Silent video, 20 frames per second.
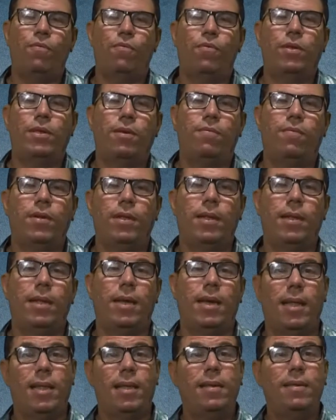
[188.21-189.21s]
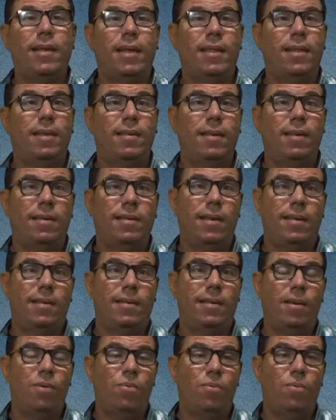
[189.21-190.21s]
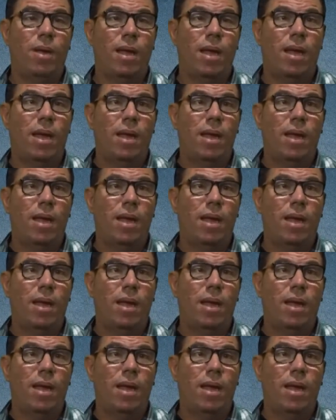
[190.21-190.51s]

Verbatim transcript: você vai ter aquela exata sensação